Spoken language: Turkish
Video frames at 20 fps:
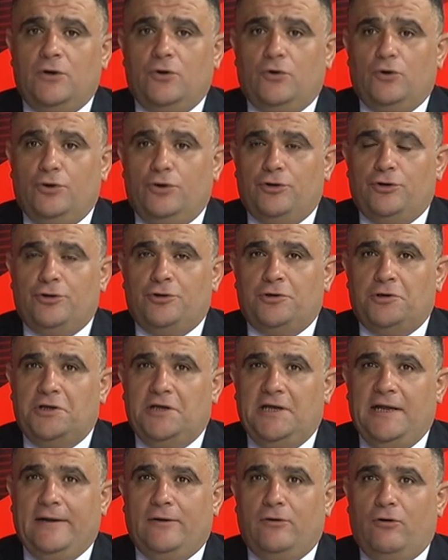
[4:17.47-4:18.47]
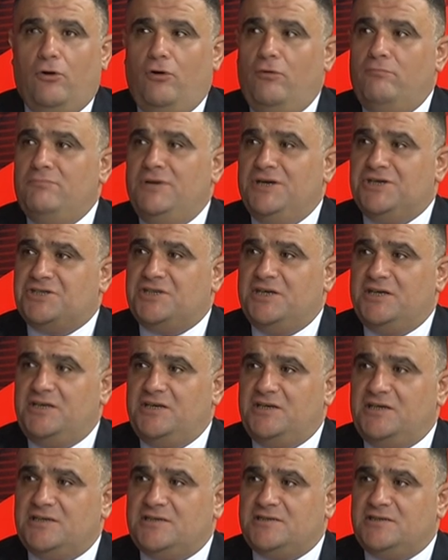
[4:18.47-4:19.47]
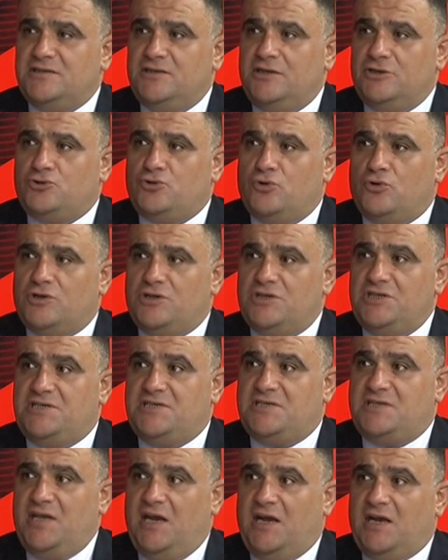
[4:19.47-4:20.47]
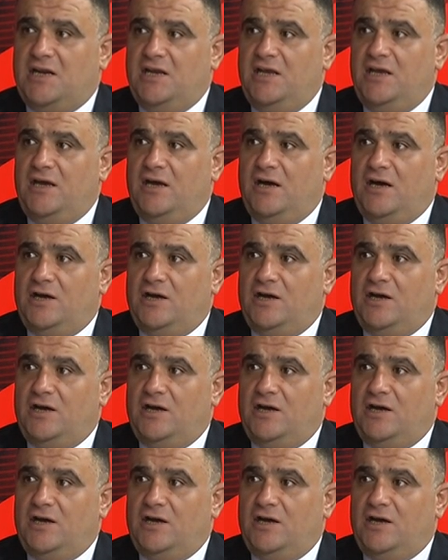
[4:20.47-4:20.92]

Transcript: oyunun ilk 15 dakikasında çok istekli,